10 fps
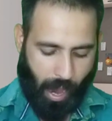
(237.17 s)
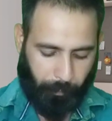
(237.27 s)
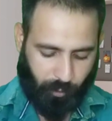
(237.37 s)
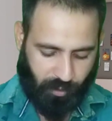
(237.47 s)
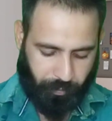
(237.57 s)

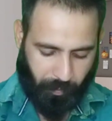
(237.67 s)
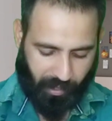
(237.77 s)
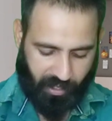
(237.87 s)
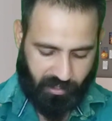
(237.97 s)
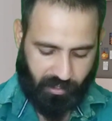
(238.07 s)
आपको सबसे
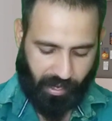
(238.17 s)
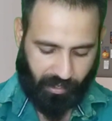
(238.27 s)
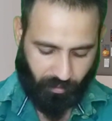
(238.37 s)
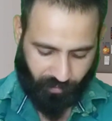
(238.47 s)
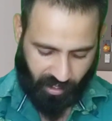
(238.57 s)
पहले
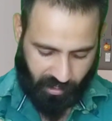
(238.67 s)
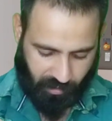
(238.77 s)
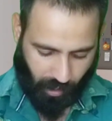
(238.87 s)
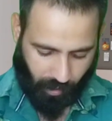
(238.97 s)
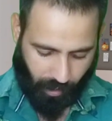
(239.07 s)
सेलेक्ट विलेज
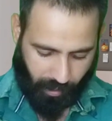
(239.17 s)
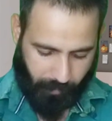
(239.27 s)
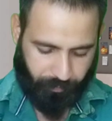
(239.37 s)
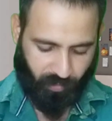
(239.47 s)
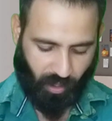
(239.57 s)
करना
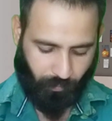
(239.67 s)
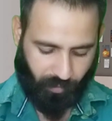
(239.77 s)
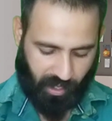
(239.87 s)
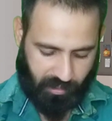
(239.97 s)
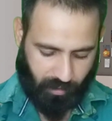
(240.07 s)
है
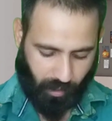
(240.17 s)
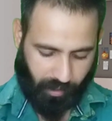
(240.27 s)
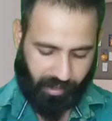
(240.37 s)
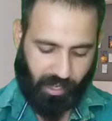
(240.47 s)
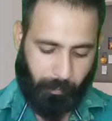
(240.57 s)
विलेज
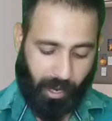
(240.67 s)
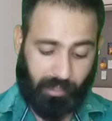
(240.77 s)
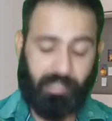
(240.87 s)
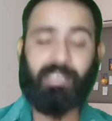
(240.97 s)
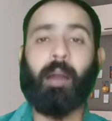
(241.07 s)
करने के
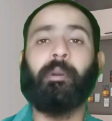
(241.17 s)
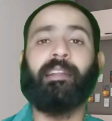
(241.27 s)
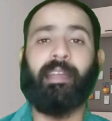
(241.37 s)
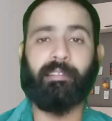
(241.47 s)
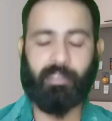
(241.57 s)
बाद ही यहाँ पर
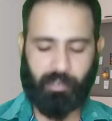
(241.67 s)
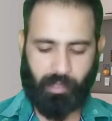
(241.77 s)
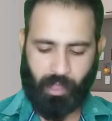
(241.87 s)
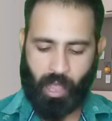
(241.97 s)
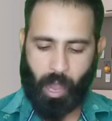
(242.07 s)
टैग देना
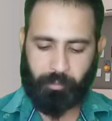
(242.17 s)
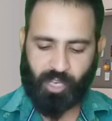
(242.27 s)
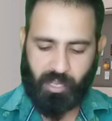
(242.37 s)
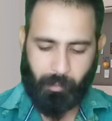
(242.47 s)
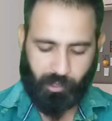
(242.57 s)
है अब
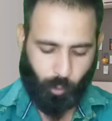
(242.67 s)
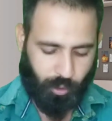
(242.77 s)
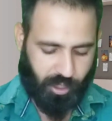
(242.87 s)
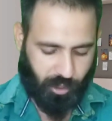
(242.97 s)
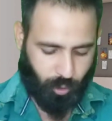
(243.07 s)
चलिए मैं
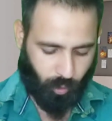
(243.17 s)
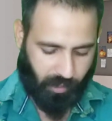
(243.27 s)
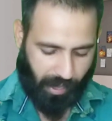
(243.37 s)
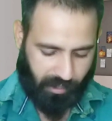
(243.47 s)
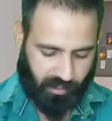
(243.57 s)
कुछ जो
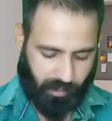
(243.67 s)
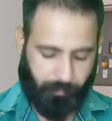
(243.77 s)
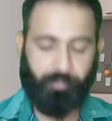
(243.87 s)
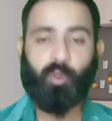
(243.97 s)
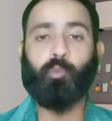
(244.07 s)
टैग्स हैं
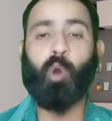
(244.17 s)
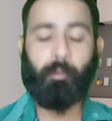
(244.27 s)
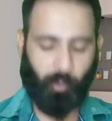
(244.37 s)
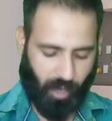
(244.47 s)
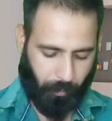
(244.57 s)
वो
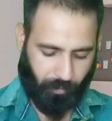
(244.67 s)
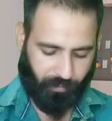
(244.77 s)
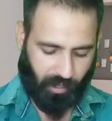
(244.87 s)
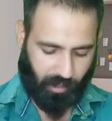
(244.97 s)
आपको यहाँ पर फिल